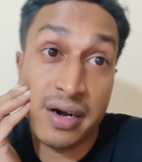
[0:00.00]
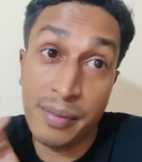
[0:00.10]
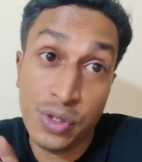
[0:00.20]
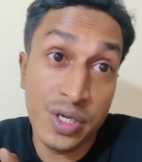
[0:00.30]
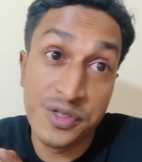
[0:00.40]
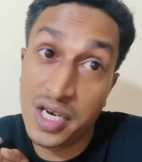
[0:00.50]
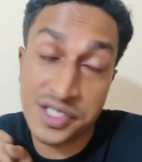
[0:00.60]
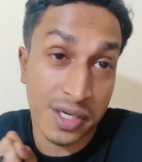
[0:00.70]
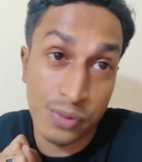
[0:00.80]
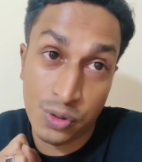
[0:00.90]
কারণ আমি তো
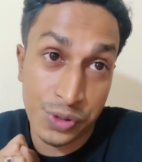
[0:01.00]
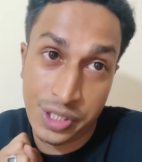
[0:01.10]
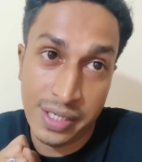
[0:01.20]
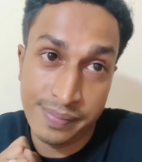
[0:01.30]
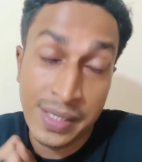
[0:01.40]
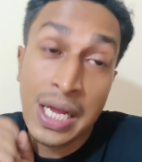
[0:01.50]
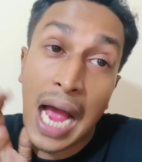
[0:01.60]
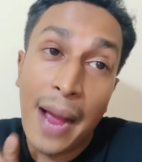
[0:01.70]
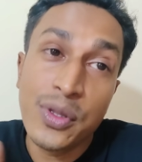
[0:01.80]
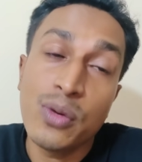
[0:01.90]
নিউজিল্যান্ড সাপোর্ট করছিলাম
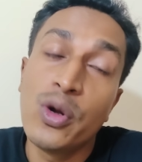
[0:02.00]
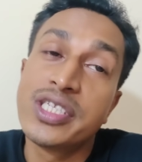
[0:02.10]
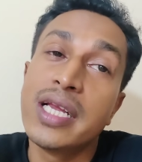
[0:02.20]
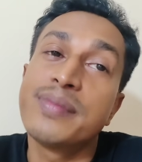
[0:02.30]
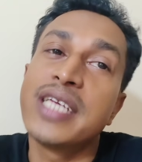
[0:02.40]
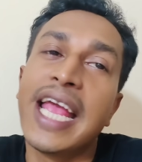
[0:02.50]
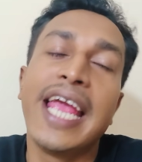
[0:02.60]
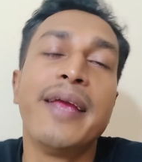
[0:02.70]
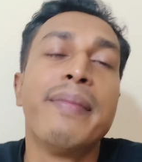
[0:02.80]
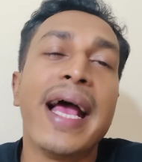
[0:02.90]
আমি তো বলছিলাম যে
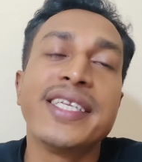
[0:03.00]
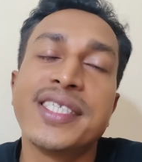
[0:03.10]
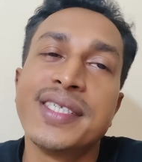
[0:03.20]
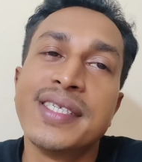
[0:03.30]
এই ম্যাচ